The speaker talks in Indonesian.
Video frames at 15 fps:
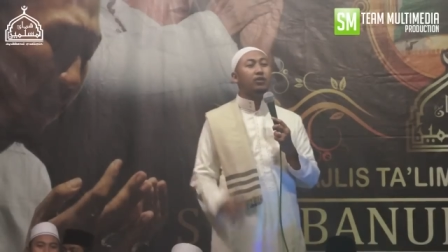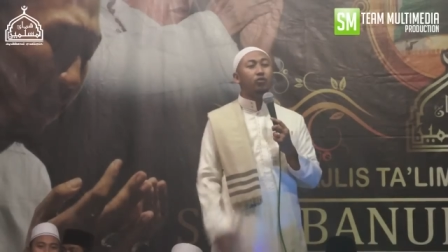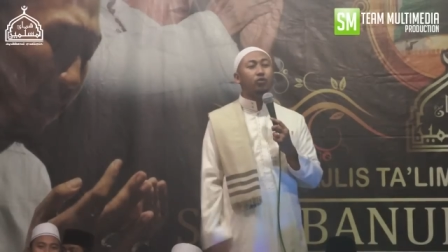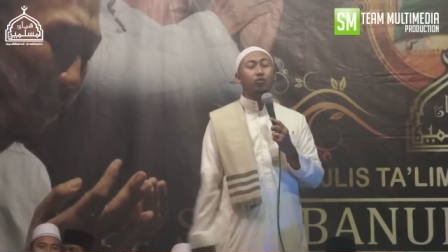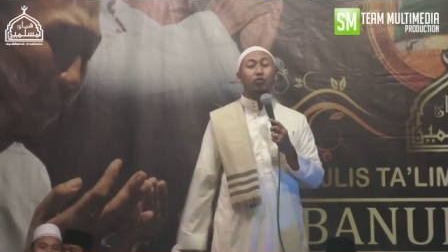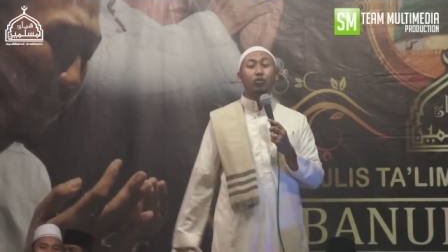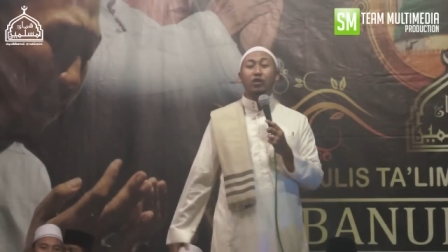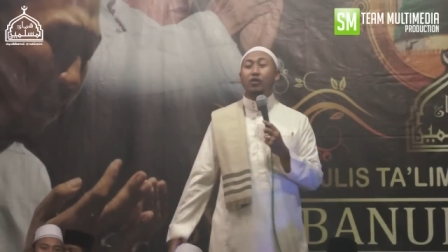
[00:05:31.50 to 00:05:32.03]

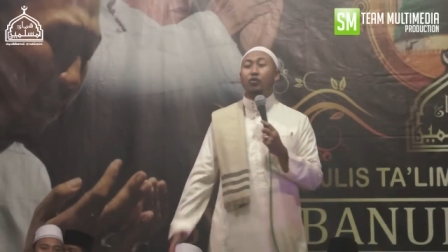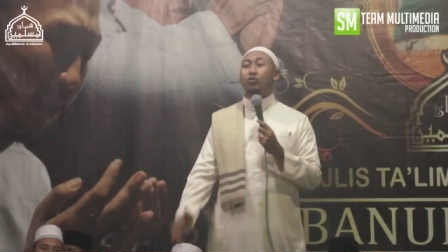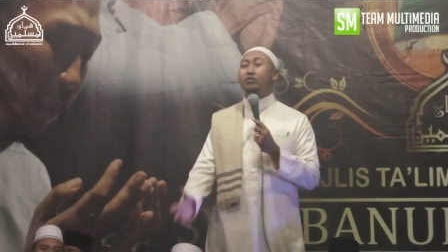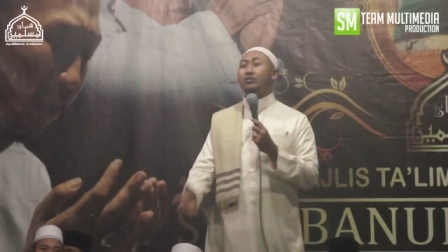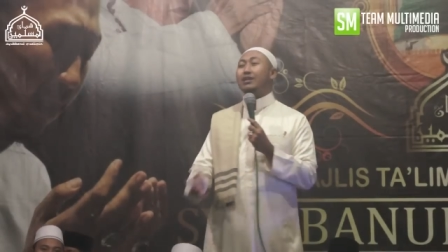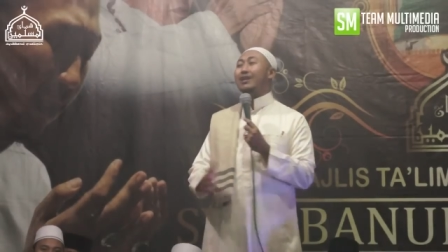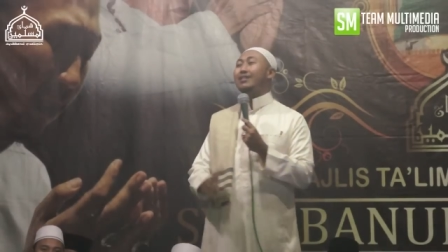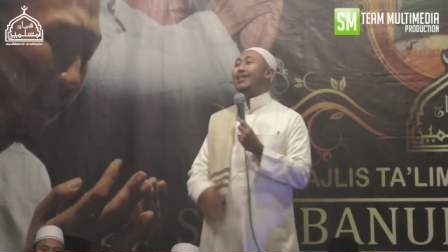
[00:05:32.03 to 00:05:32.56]
non gula
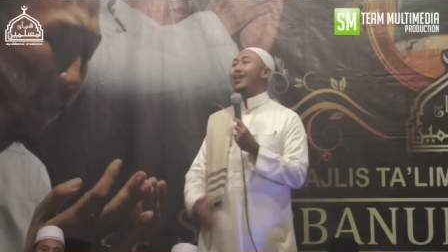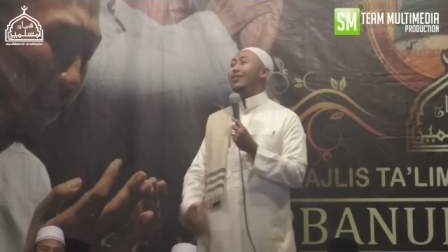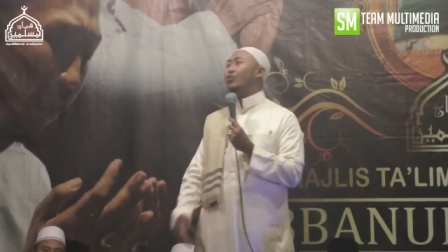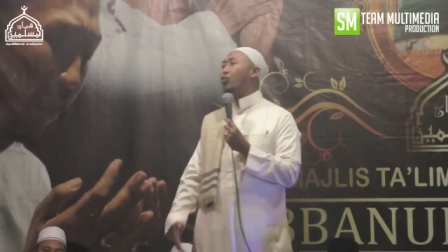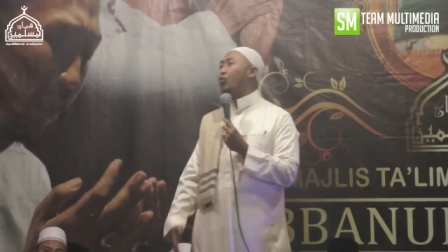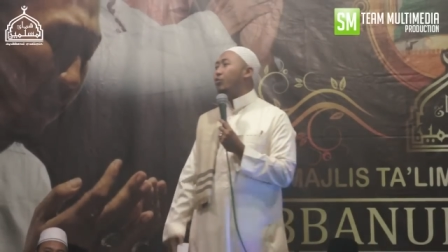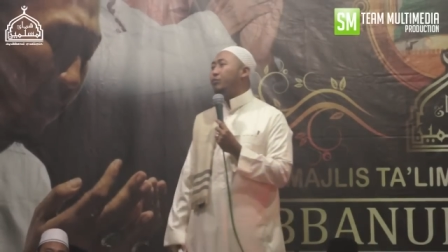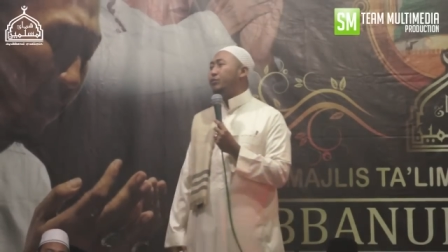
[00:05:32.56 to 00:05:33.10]
ngocak tak
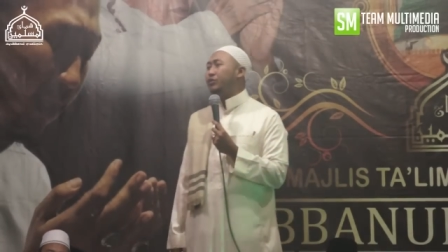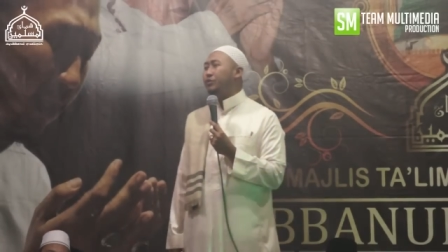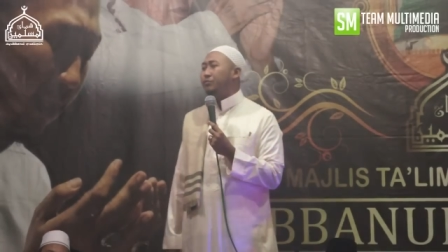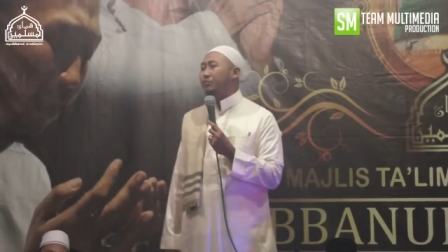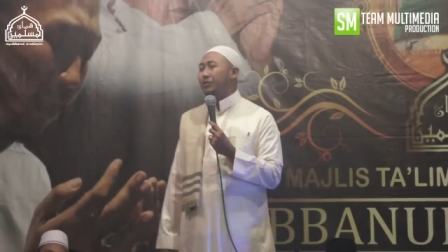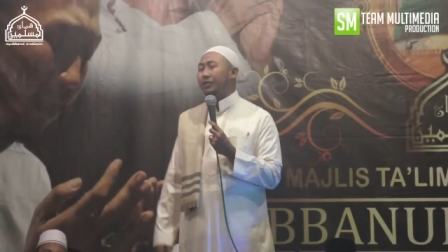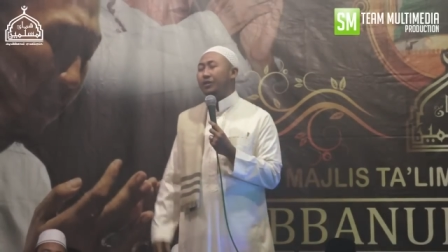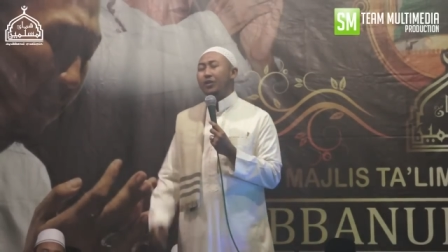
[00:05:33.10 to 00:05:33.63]
tahu
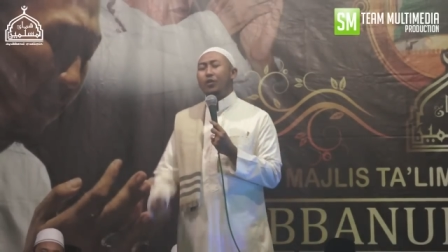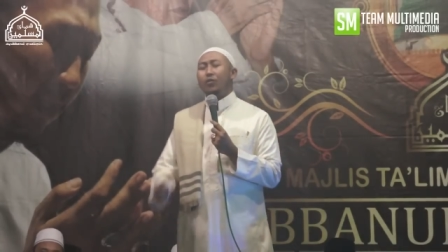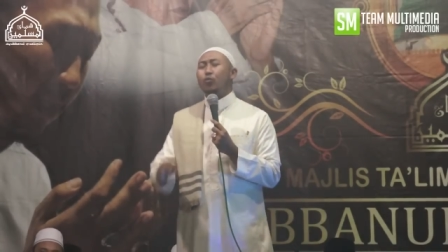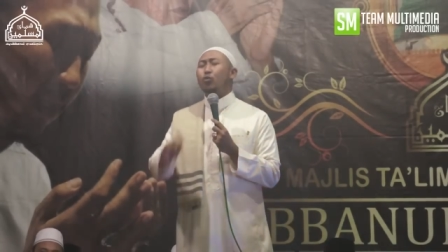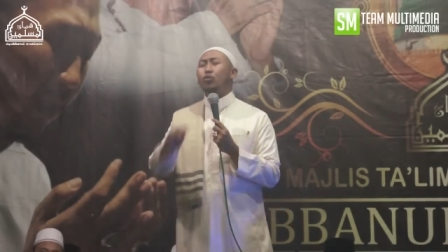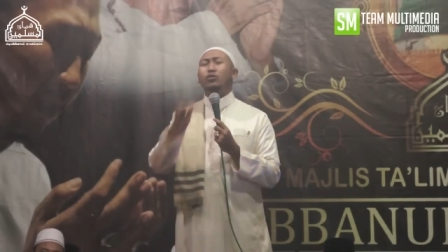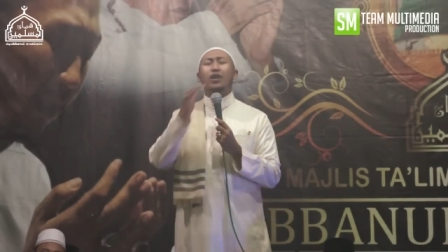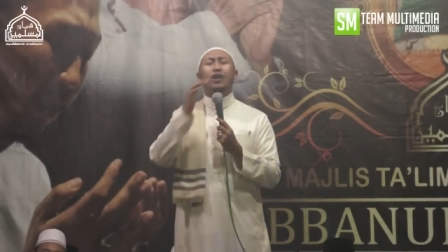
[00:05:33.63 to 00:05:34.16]
beden
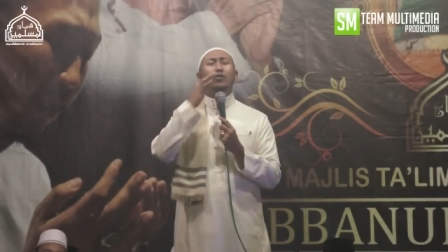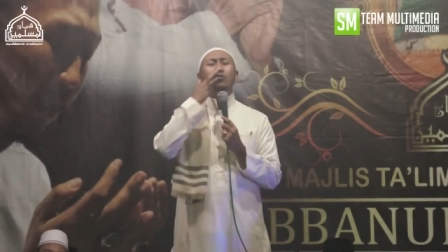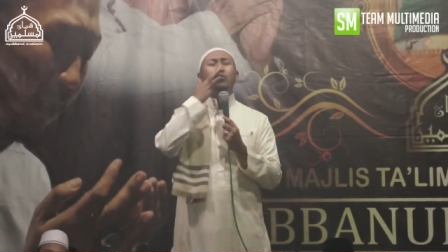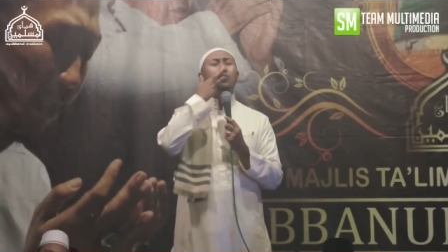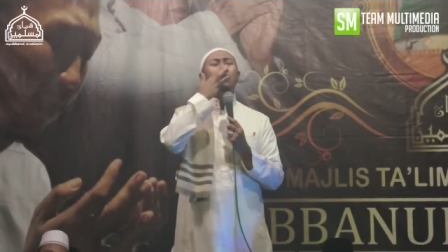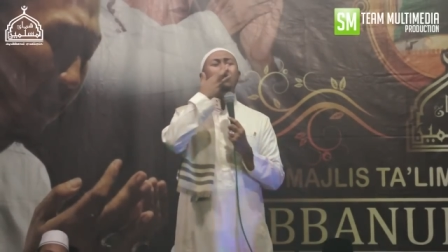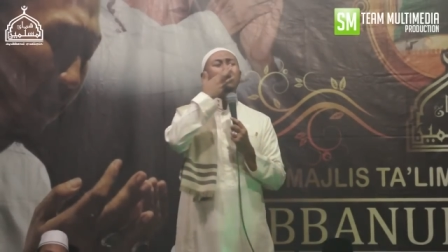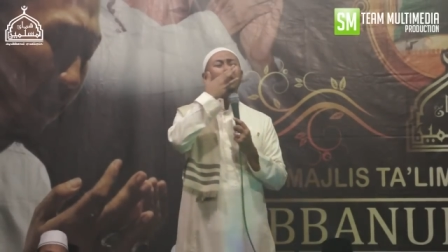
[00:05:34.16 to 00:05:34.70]
kuh nyak
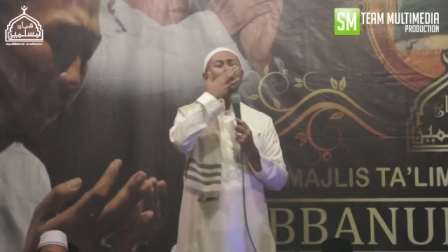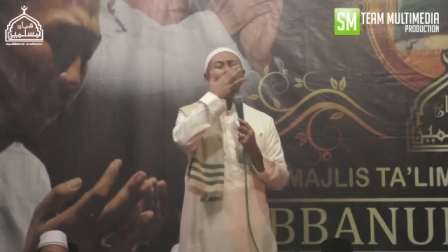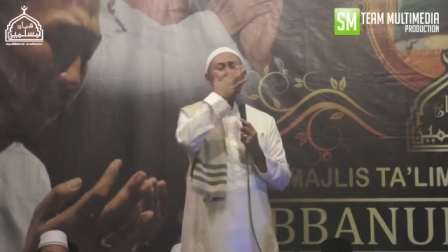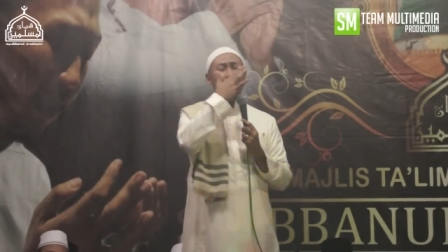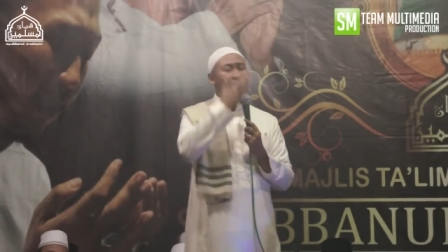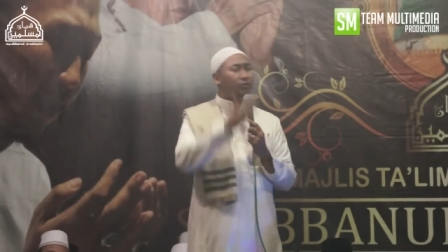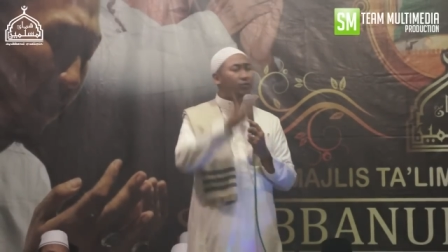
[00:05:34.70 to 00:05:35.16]
ludusa gula